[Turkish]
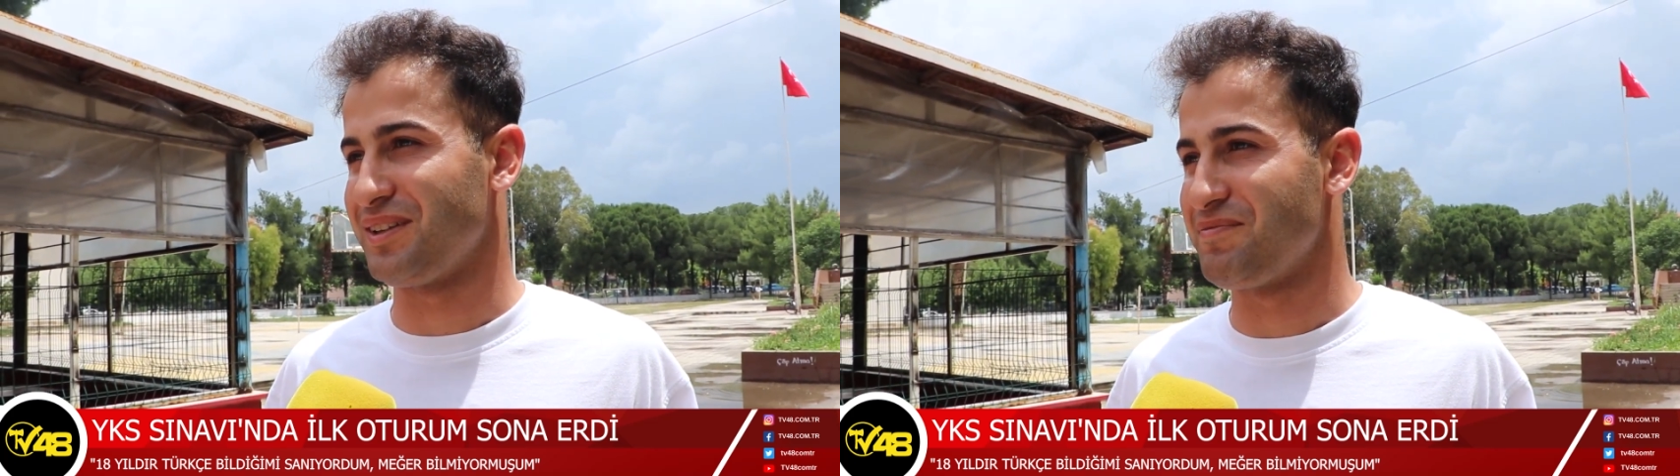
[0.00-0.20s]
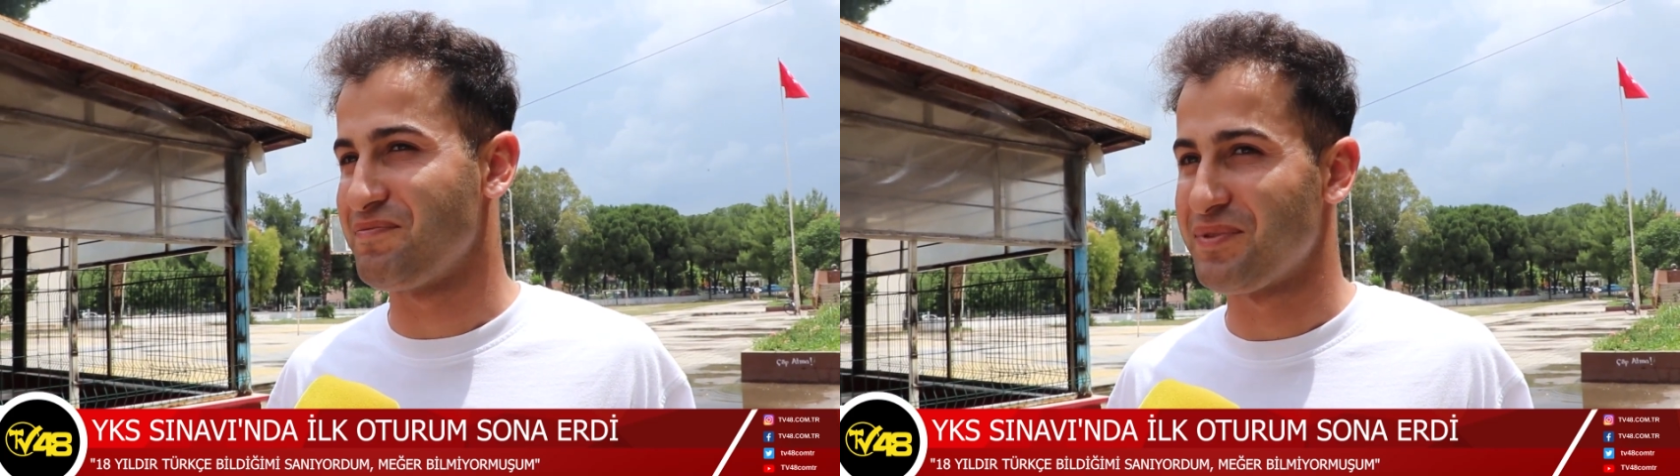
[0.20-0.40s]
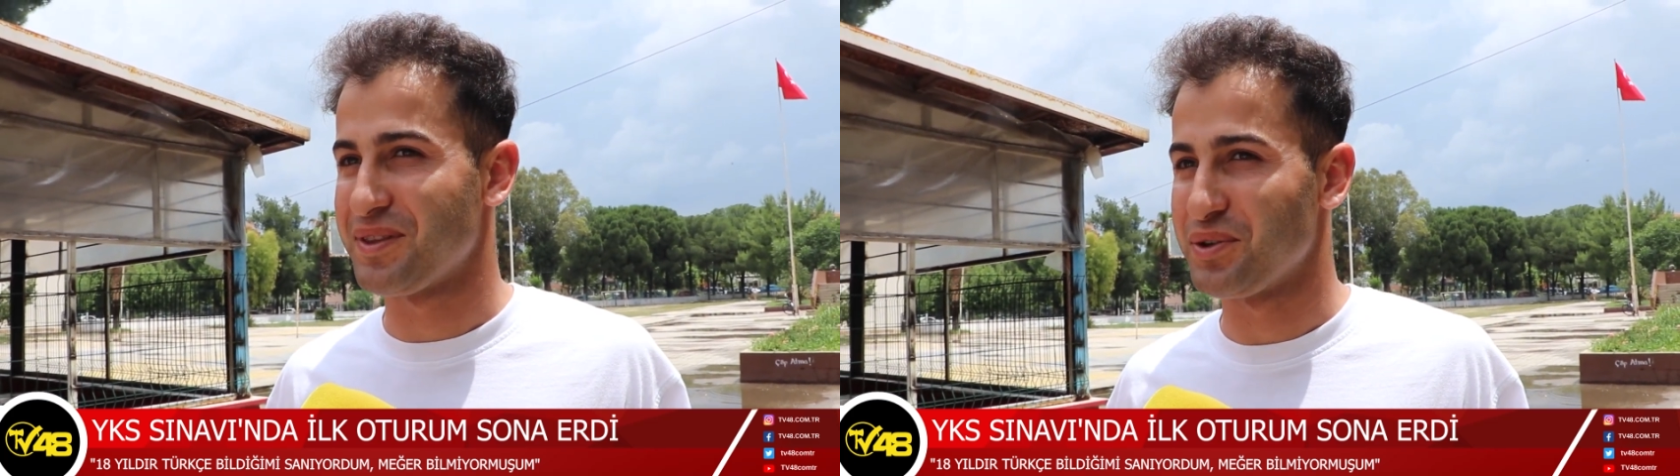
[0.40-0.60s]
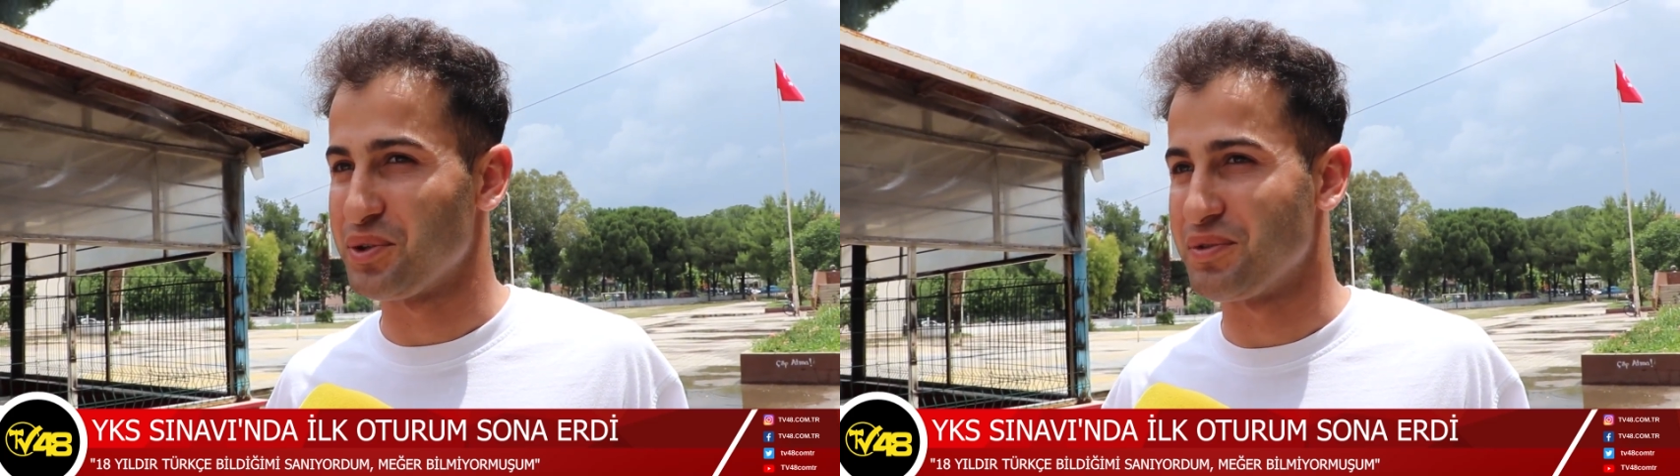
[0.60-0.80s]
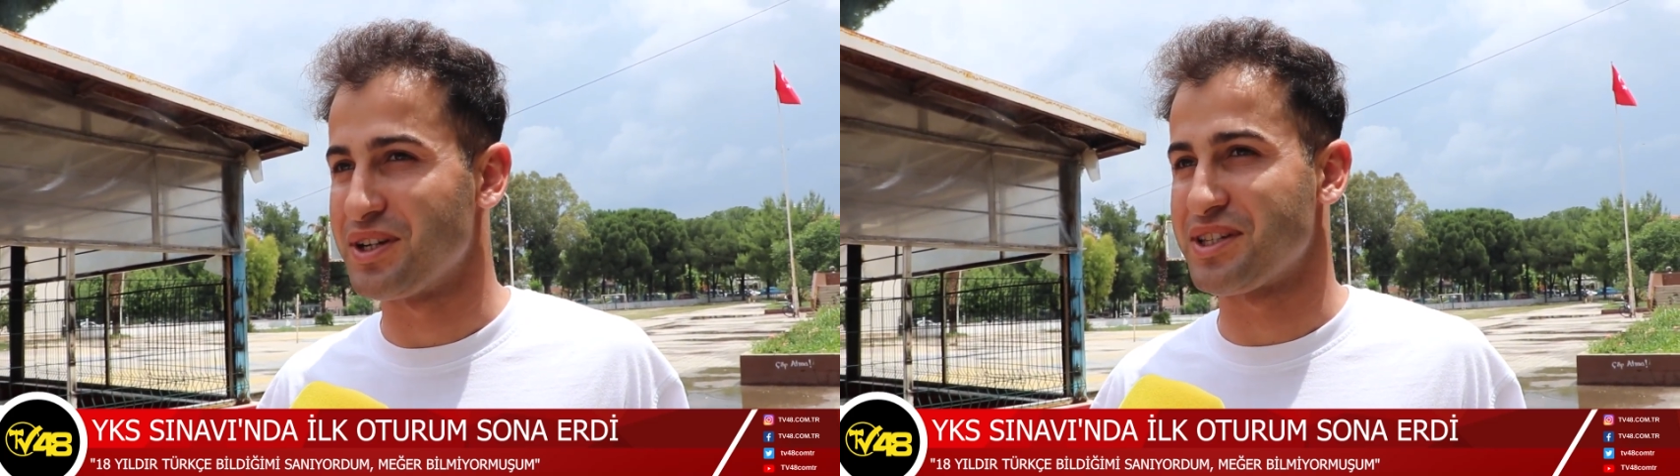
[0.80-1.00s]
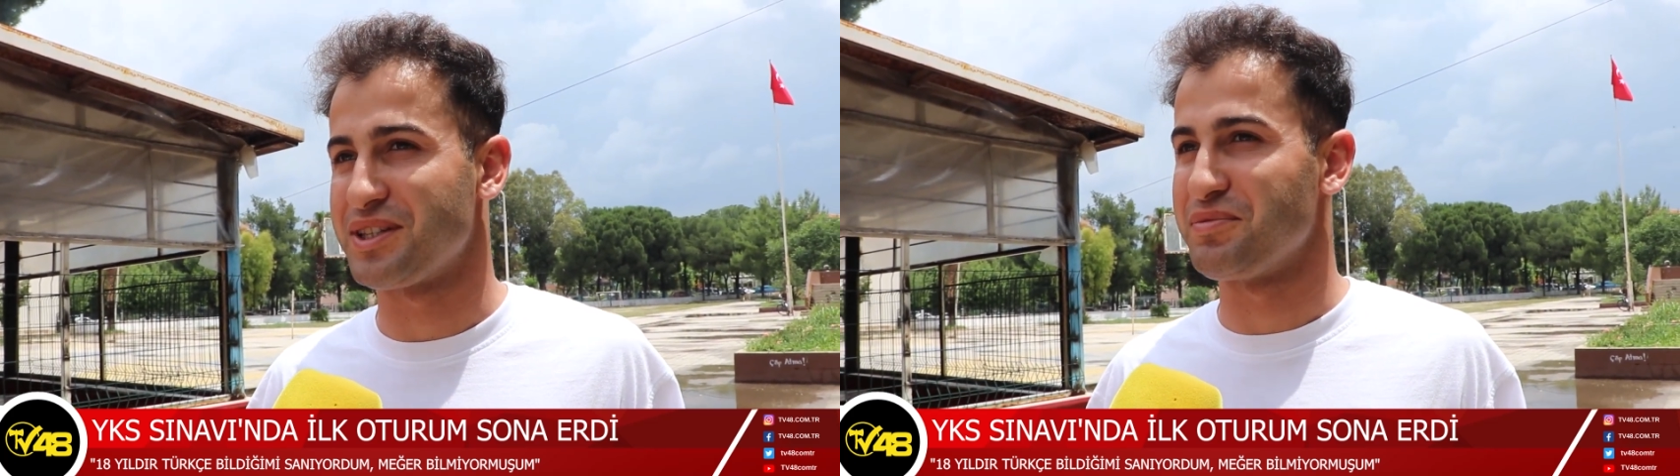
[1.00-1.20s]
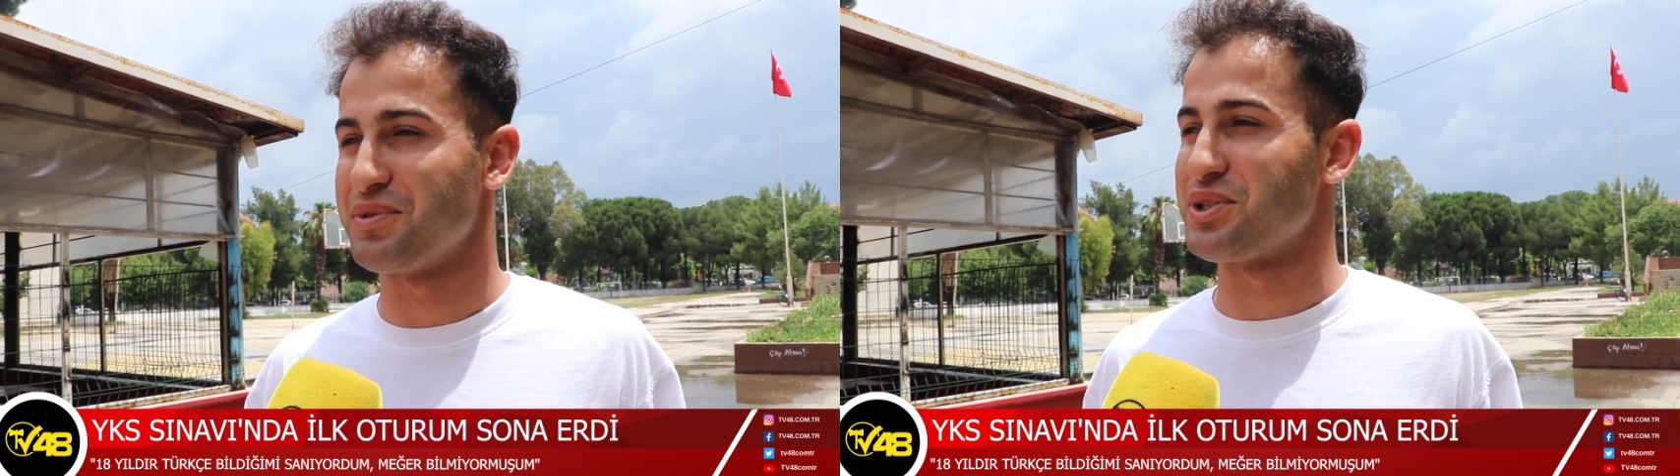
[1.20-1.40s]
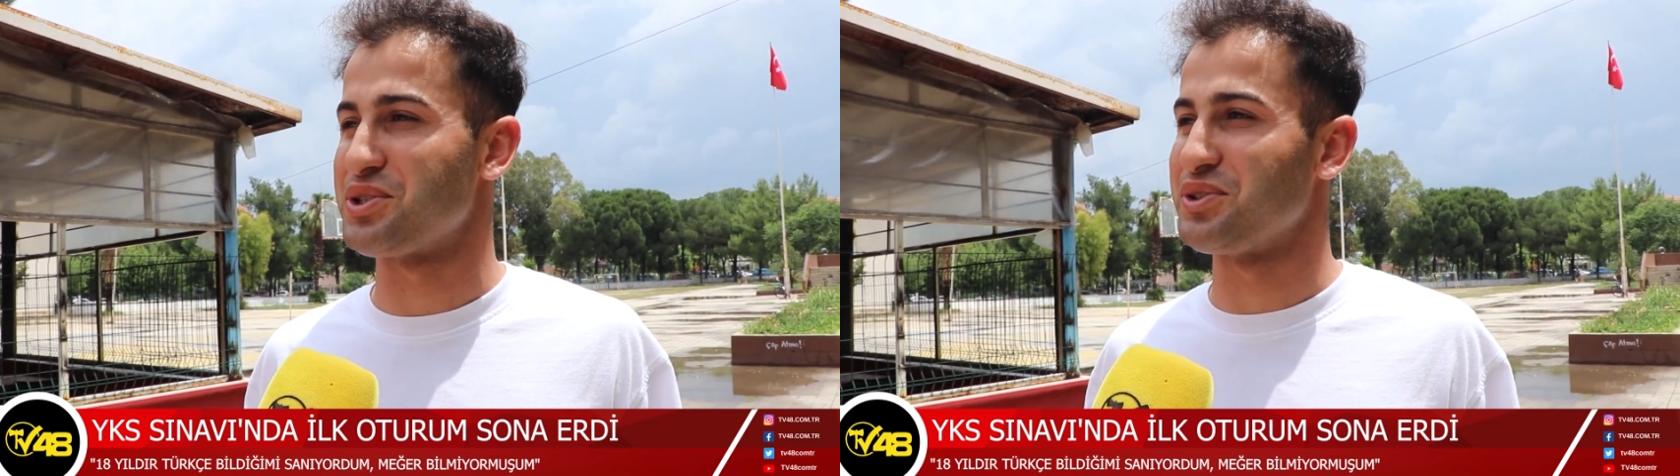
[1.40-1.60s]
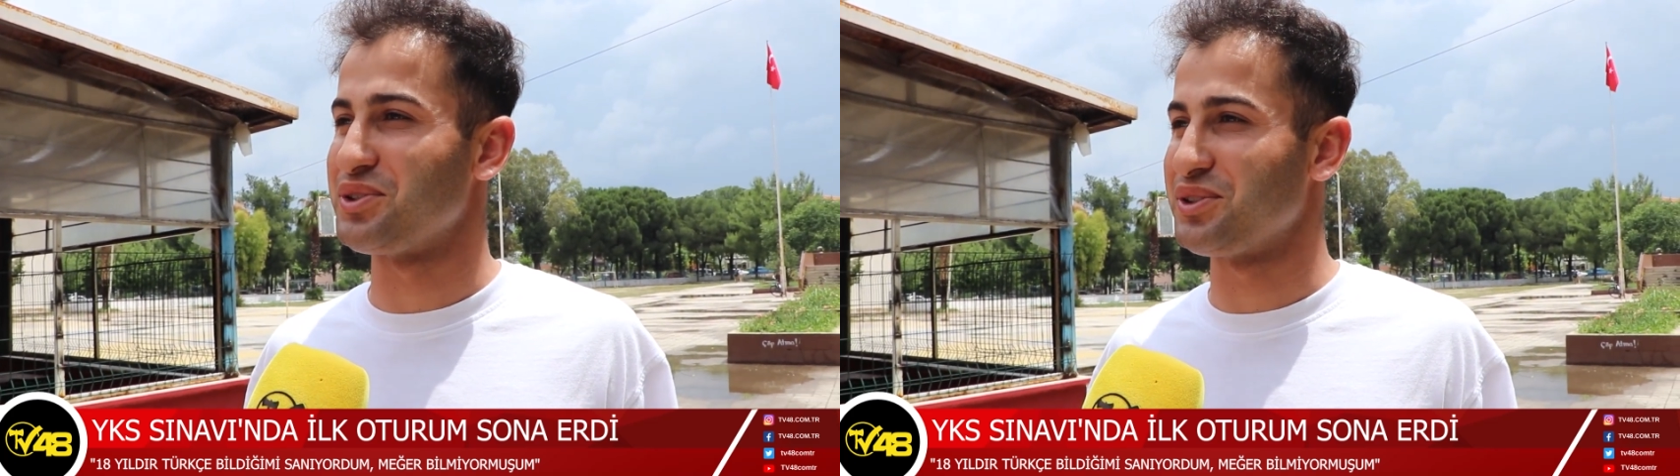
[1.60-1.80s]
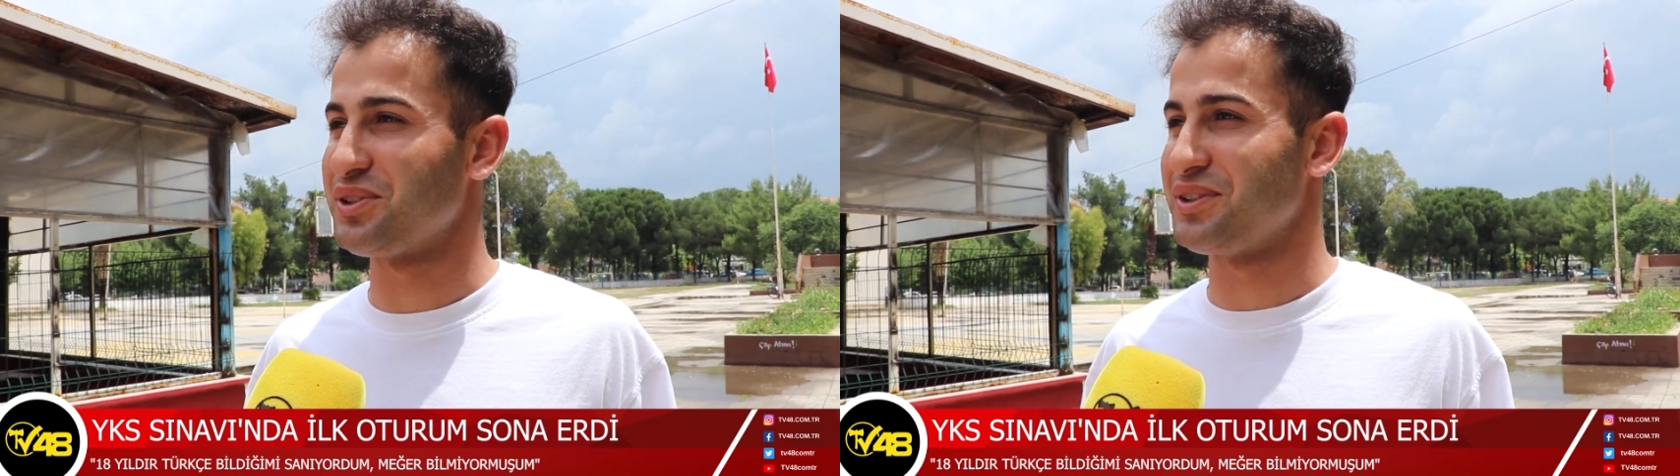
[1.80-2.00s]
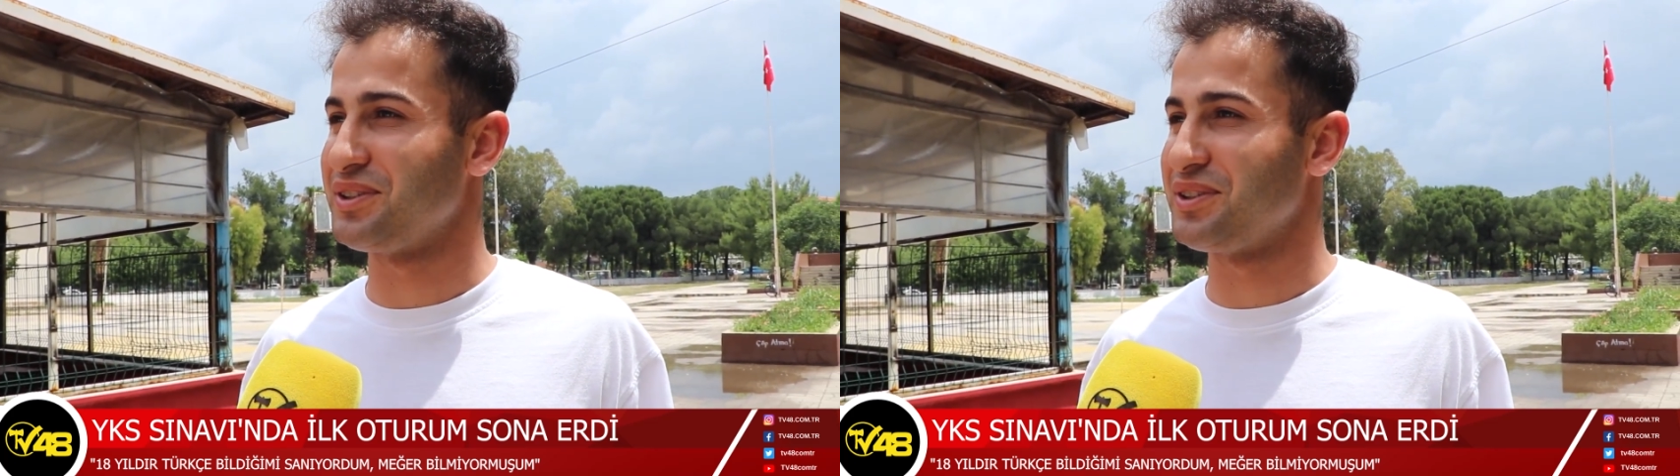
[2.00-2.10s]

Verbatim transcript: Evet. Üniversiteden mezun olduk.